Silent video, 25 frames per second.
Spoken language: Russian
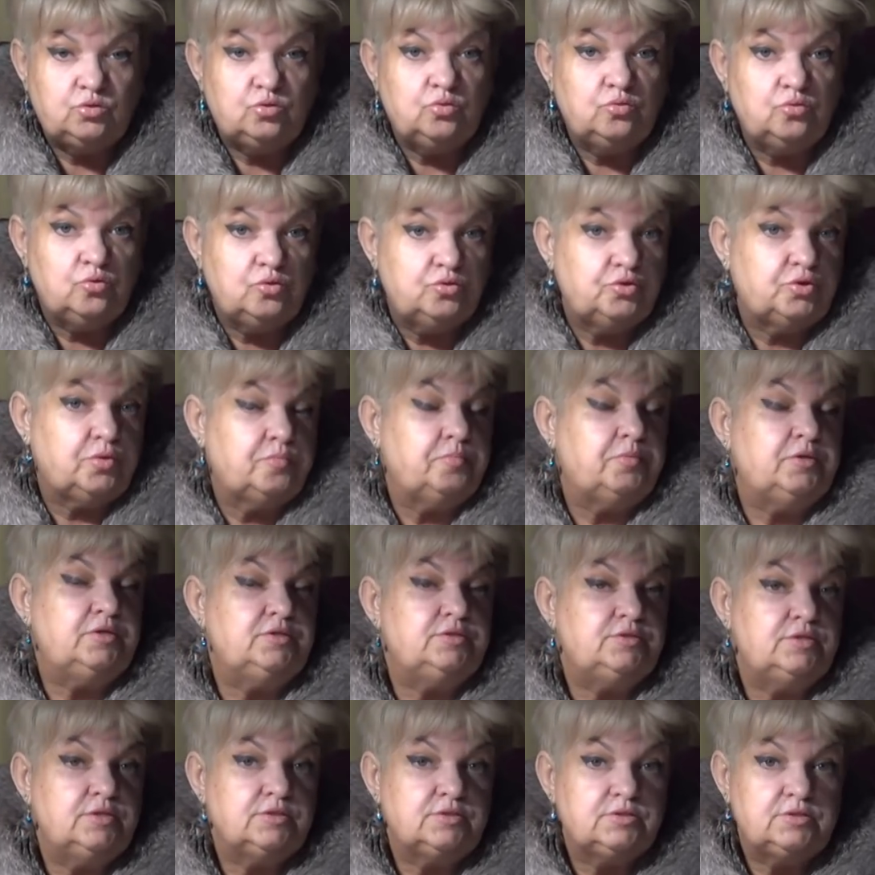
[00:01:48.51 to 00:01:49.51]
Кто-то
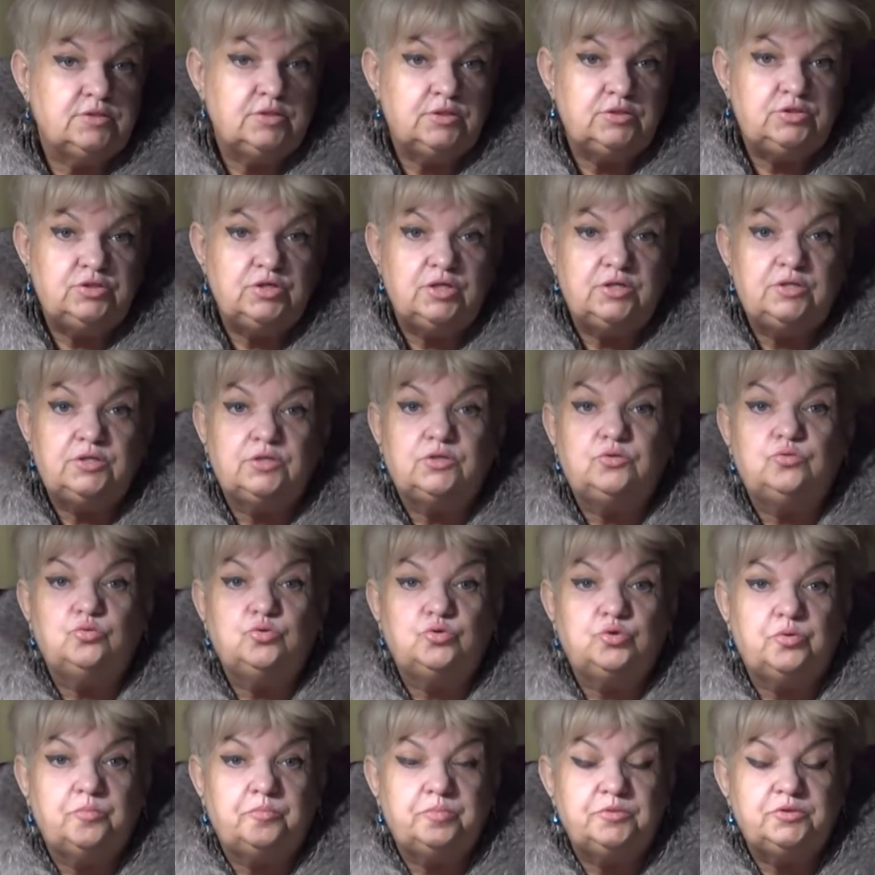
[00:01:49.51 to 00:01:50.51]
близнец начальник,
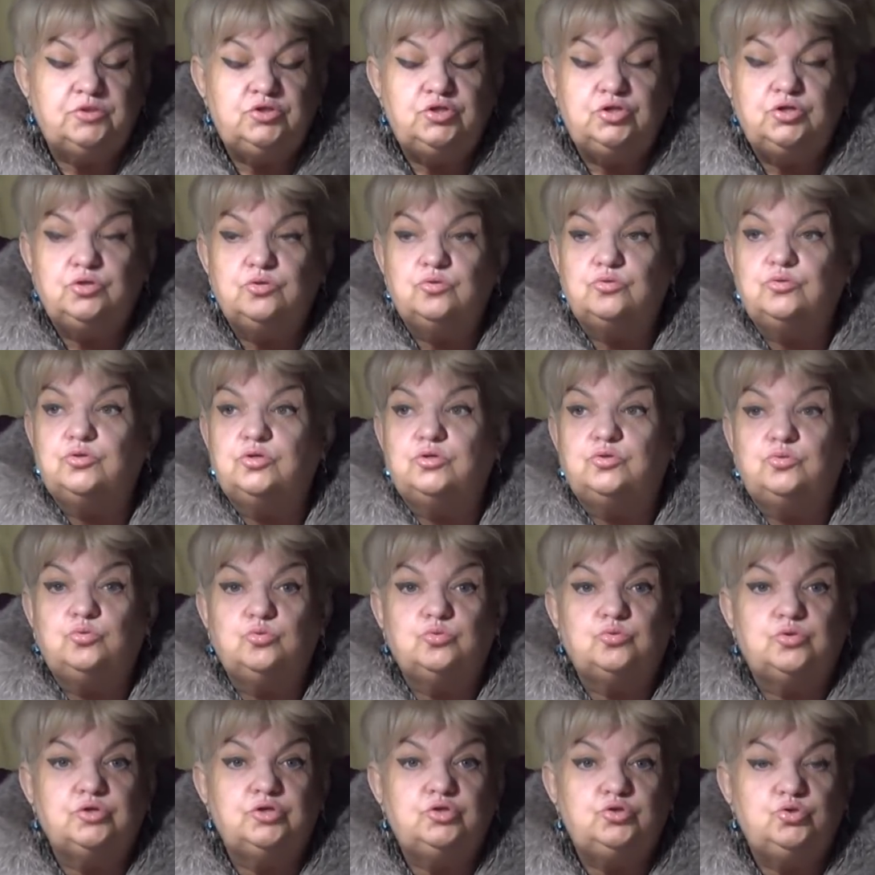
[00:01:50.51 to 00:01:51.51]
кто-то подчиненный,
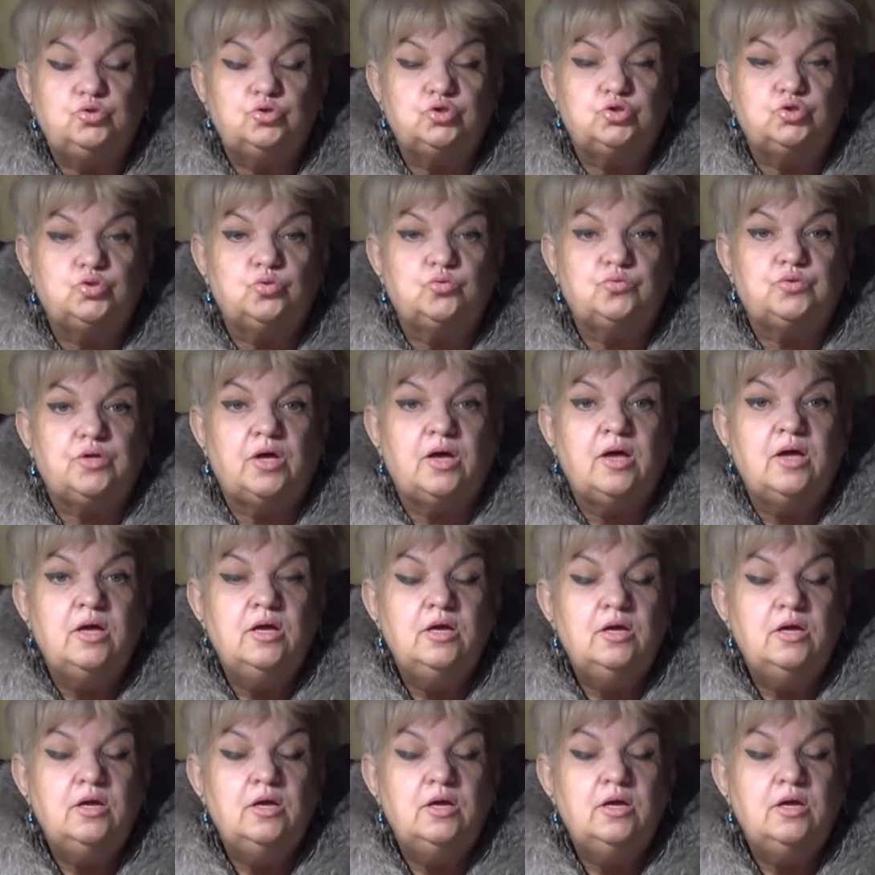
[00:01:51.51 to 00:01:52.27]
кто-то еще что-то.